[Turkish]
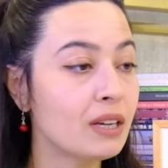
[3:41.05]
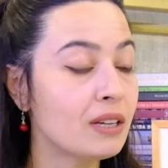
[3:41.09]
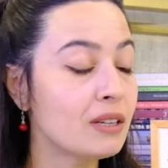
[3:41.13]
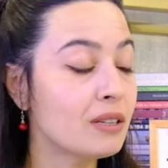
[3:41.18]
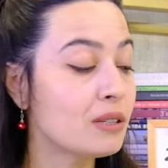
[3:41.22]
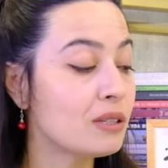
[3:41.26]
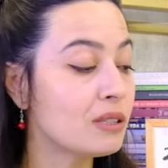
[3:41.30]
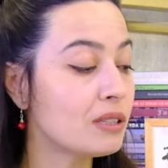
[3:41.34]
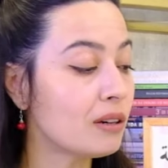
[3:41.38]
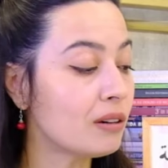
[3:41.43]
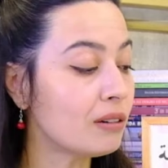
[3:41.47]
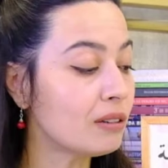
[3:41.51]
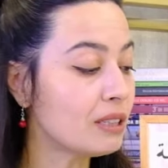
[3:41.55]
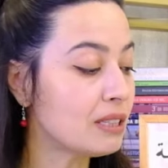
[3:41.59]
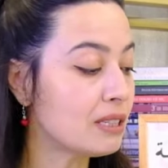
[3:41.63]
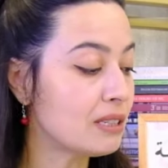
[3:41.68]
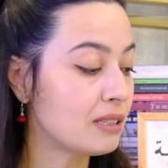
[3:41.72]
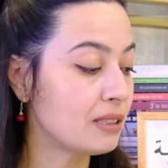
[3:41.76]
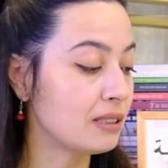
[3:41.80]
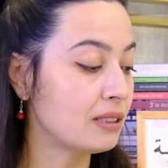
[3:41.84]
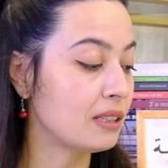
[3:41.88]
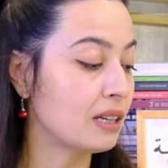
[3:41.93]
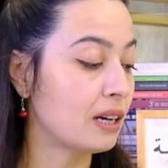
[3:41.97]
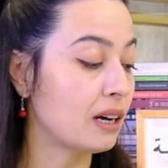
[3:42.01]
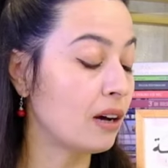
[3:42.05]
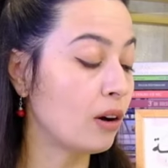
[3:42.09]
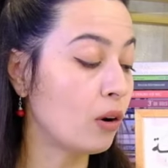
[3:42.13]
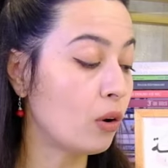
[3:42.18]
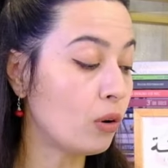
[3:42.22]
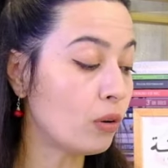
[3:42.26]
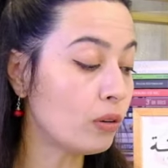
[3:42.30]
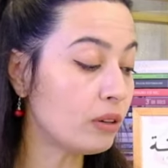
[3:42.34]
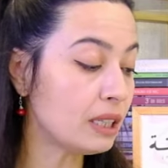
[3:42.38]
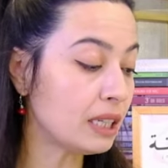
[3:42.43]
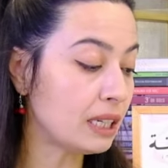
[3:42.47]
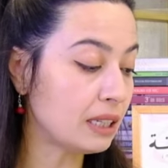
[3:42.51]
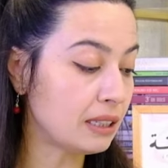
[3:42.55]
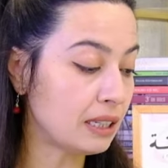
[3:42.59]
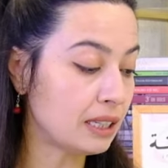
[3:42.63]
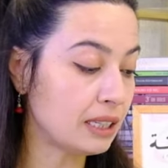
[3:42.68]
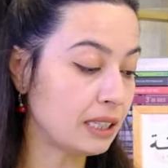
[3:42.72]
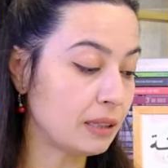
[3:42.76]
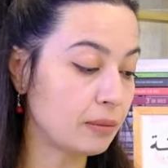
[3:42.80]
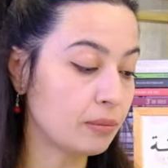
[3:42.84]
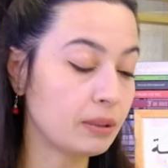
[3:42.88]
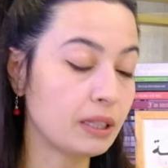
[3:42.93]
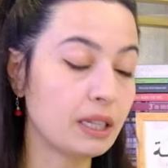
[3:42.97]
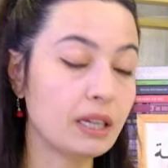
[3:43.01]
Sonrasında 17
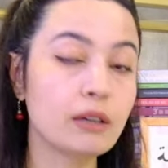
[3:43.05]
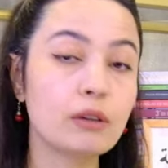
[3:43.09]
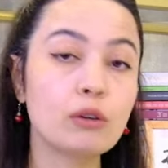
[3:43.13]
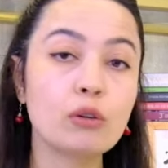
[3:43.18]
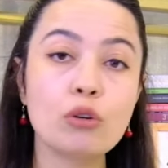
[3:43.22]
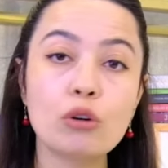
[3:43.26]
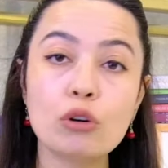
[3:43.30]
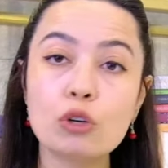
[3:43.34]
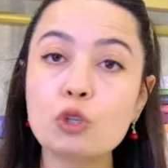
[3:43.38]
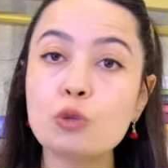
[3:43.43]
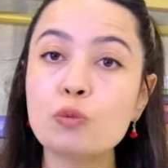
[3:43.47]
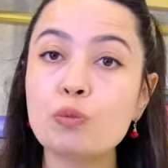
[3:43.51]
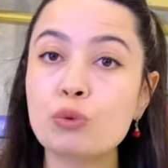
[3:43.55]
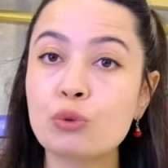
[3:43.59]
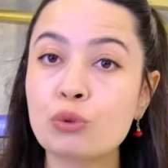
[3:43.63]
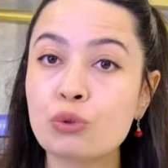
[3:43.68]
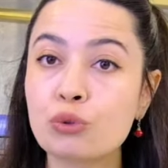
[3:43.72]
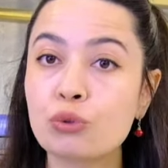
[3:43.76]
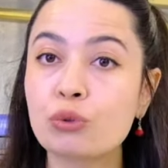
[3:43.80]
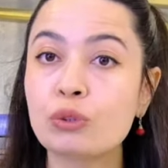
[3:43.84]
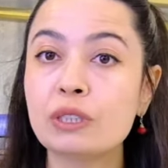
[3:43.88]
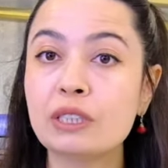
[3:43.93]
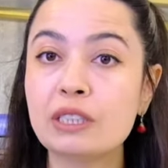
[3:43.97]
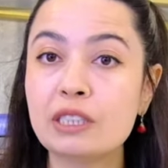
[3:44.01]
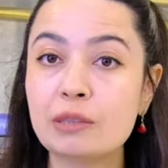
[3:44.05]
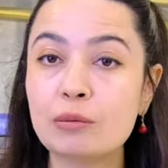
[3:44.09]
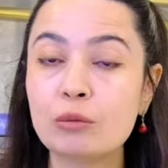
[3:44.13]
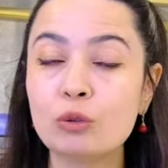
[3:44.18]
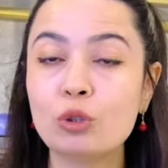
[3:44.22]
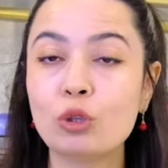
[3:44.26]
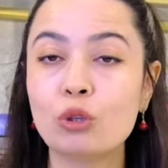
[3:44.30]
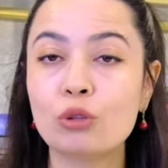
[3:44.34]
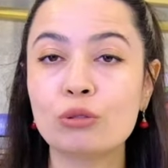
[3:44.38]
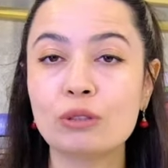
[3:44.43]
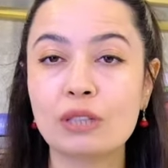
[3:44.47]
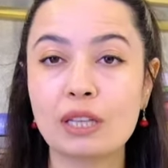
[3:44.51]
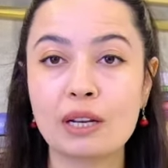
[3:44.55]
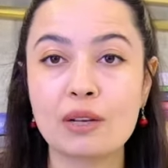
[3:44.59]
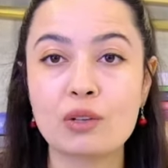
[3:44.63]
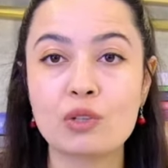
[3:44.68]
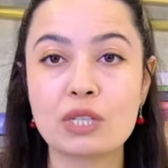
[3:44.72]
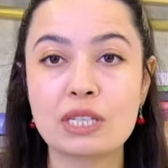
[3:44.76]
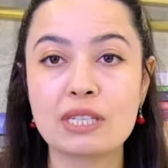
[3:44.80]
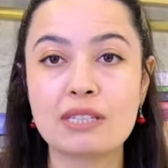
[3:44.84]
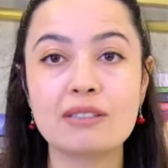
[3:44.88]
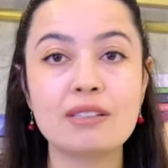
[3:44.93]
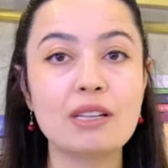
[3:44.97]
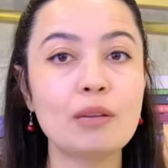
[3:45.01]
Ekim'de Koç burcunun 24
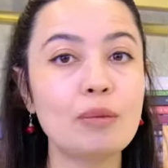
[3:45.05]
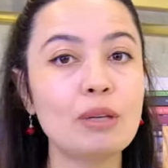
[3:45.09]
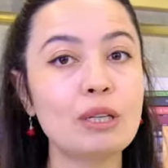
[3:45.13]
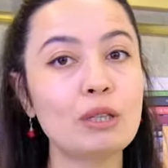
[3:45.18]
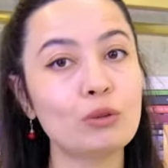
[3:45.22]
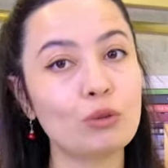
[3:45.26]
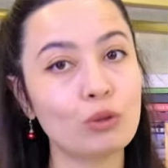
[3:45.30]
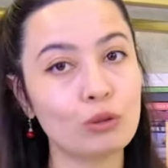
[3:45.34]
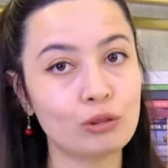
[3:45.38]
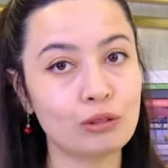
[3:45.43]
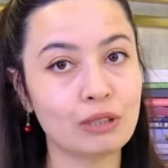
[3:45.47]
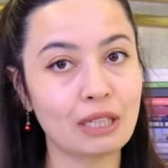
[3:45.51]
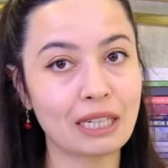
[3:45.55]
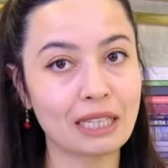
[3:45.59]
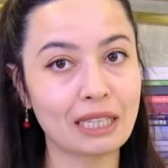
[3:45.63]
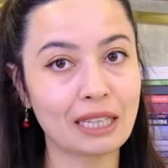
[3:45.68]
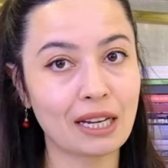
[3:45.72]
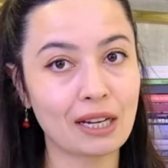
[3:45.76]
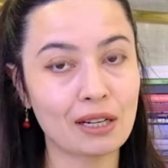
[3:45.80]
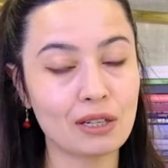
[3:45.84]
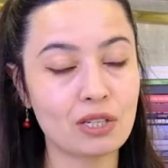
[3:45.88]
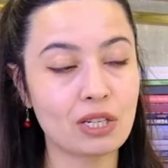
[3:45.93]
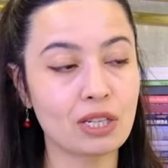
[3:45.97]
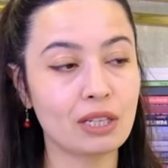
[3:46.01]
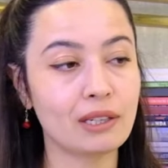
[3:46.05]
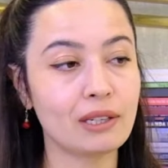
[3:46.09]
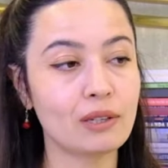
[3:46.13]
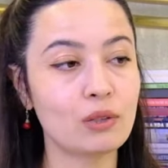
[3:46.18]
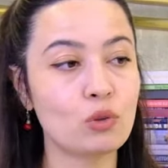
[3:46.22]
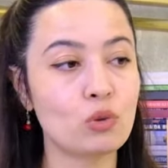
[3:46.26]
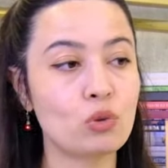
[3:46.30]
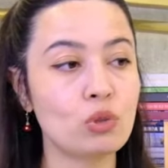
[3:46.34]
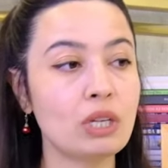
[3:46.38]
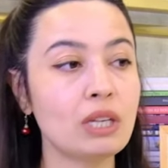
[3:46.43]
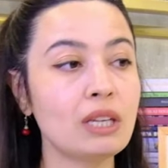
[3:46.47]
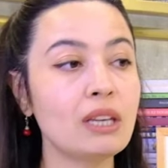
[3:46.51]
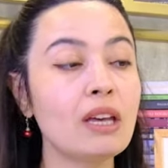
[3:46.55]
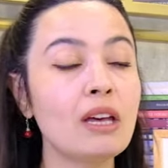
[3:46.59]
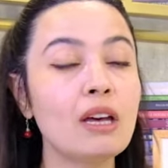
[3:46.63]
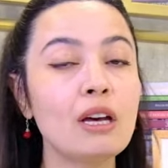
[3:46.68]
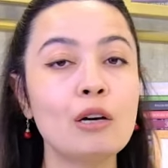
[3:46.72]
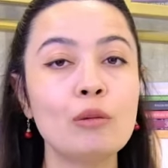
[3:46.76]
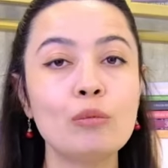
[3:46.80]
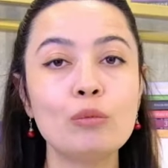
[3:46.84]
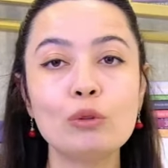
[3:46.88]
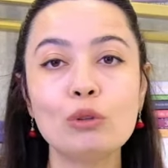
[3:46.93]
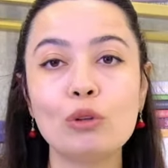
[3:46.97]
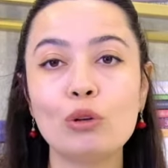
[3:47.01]
derecesinde bir dolunay gerçekleşecek.
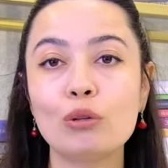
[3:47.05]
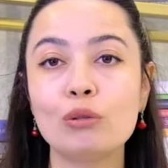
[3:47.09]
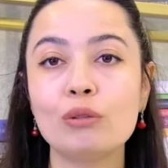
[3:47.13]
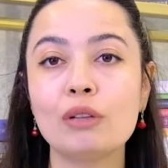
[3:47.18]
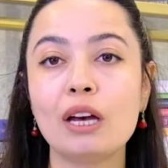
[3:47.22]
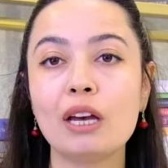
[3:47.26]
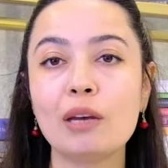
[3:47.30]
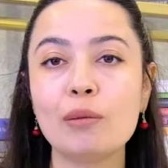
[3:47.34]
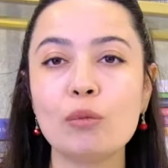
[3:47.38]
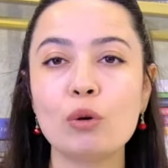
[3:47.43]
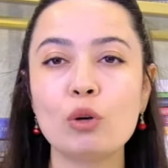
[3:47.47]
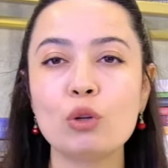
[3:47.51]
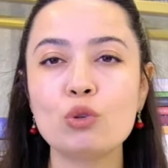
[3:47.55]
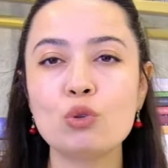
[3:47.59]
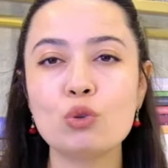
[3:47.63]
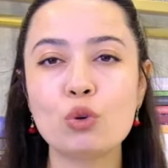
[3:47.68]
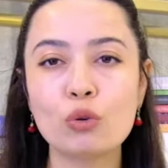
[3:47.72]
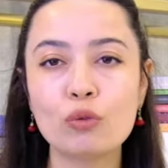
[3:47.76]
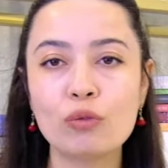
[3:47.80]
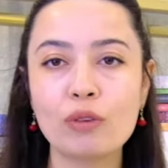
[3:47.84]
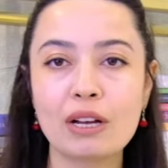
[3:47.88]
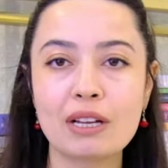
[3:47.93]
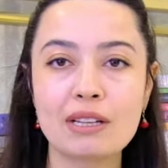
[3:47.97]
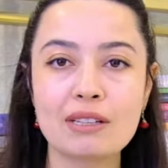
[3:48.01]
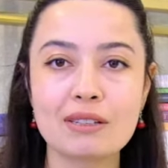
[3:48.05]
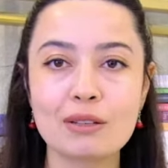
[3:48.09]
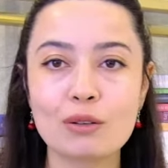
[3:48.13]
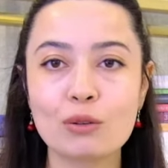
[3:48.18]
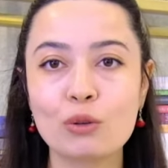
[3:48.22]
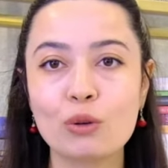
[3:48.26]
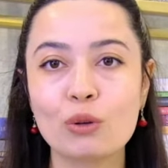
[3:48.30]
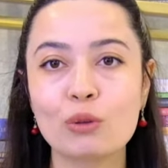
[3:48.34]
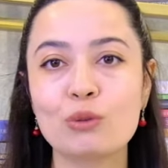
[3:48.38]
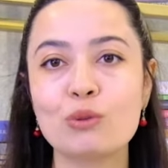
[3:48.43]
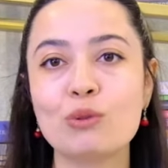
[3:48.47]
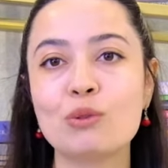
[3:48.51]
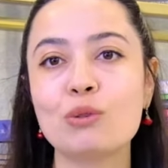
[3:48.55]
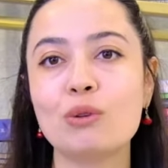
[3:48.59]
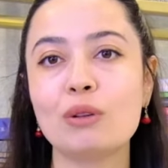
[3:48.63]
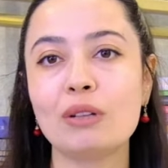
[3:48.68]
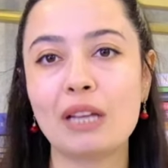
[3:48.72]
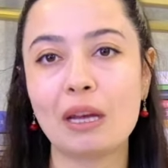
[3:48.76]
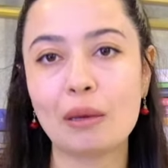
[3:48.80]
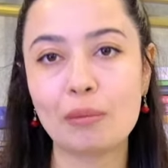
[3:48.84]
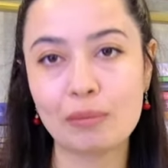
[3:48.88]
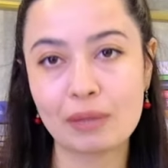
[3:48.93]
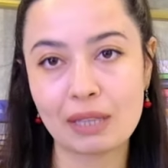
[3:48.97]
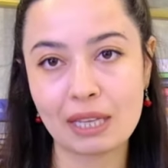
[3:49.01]
Bu dolunay böyle çok fazla konusu
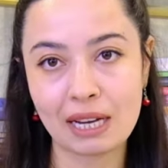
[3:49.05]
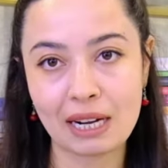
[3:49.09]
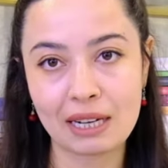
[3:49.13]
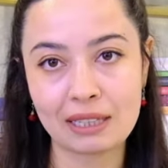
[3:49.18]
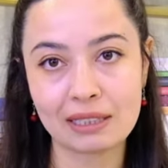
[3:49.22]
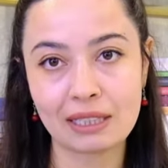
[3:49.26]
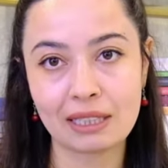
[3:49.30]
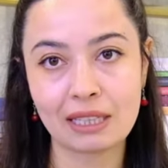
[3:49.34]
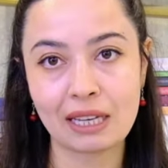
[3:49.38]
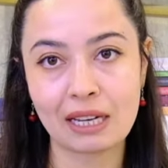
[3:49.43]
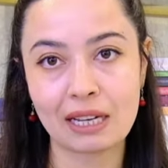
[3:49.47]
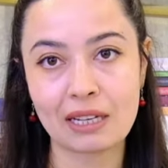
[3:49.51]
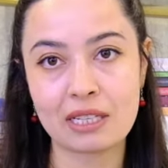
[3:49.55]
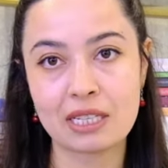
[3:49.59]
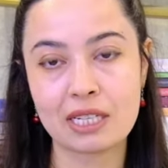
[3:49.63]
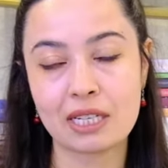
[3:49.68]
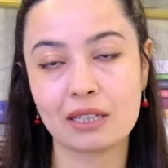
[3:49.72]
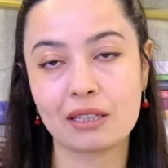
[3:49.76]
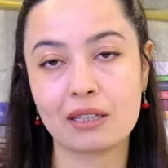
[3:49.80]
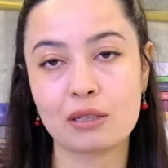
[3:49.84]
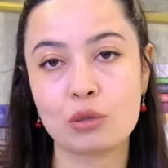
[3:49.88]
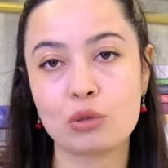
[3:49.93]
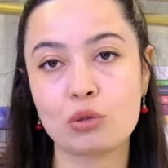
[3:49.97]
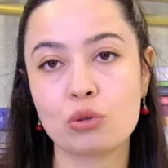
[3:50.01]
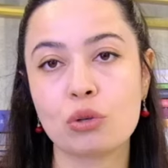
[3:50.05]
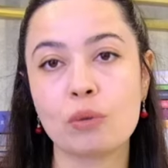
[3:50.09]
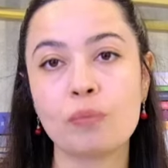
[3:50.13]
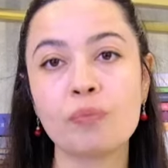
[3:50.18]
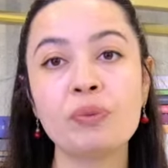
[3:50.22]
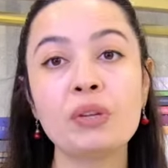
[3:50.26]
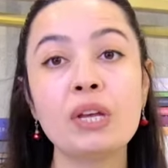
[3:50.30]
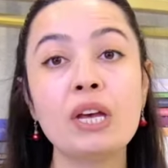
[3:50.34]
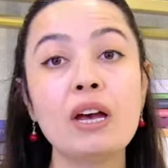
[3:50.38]
olan bir yerde gerçekleşiyor.